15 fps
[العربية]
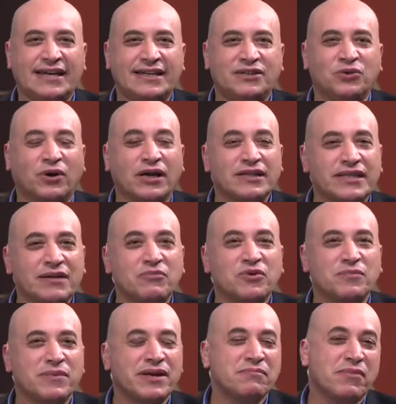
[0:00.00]
يقدمه
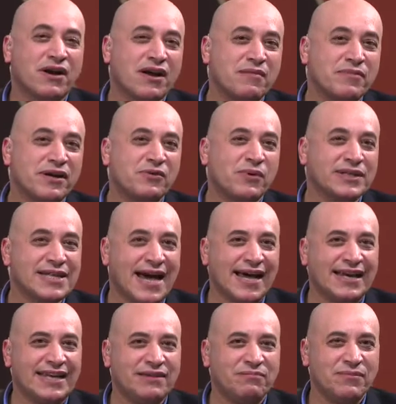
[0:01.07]
من برامج
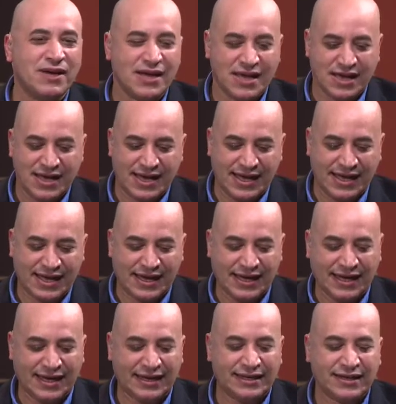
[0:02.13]
وتعليم
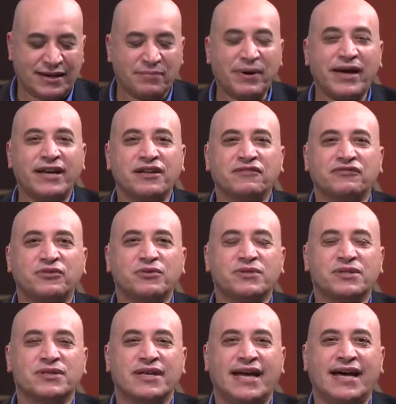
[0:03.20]
آه، لربح
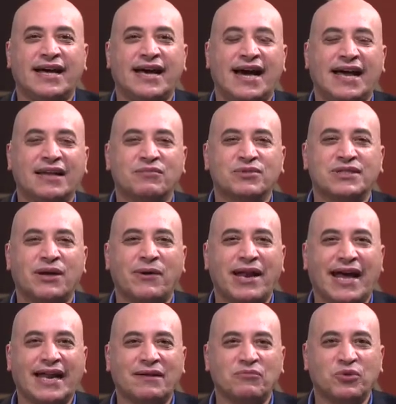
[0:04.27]
النفوس آه، على مستوى العالم